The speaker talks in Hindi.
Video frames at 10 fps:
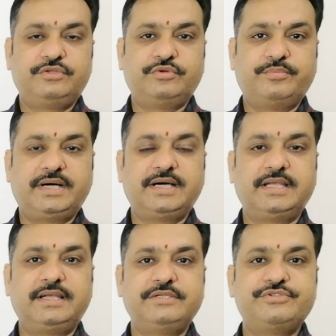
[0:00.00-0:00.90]
तो
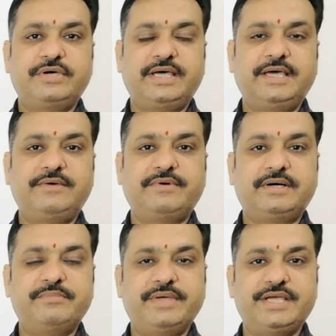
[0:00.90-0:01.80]
मंगल जो है
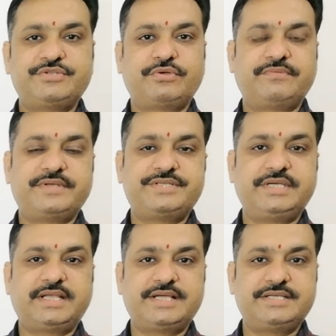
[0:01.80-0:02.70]
वह मेष और
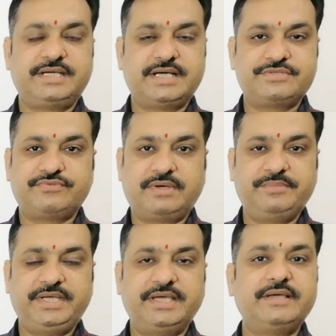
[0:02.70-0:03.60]
वृश्चिक राशि का
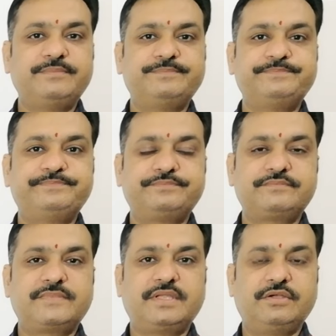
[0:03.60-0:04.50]
स्वामी है
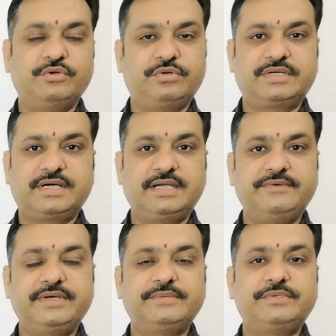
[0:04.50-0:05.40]
नोट कर
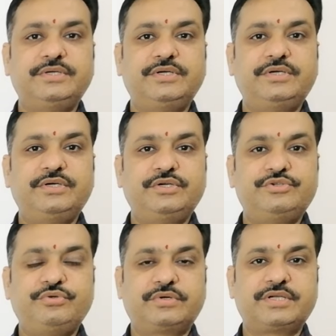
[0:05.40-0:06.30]
ले में
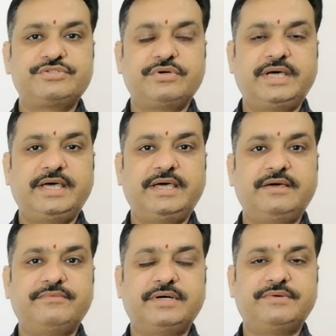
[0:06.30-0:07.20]
शुक्र जो है
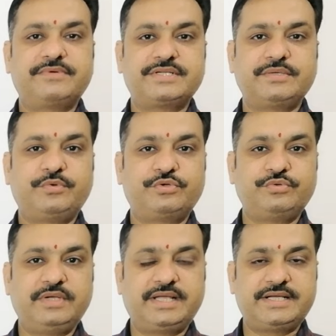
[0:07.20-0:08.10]
वह वृषभ और
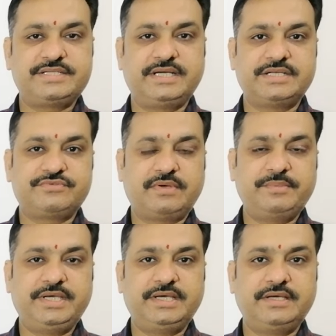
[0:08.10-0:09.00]
तुला राशि का
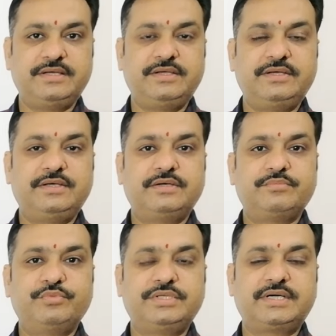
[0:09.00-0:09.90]
स्वामी है
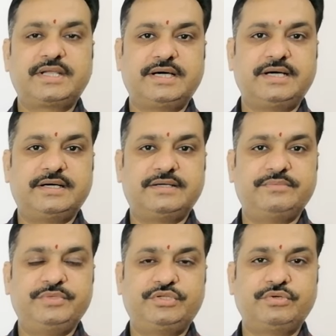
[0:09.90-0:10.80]
बुध ग्रह
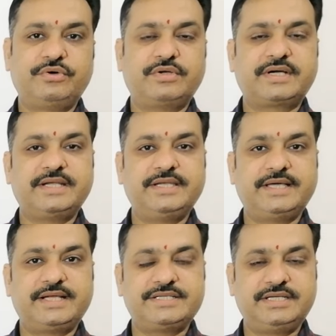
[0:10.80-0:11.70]
मिथुन और
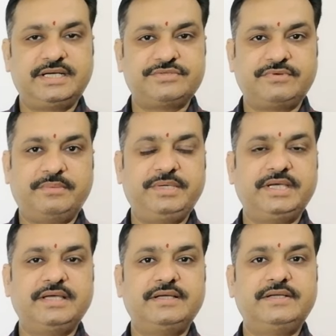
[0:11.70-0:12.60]
कन्या राशि का स्वामी
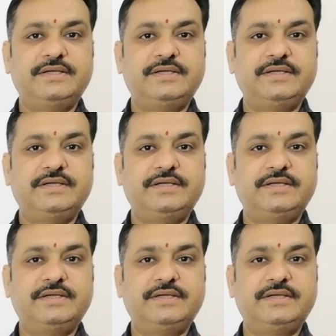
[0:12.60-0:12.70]
है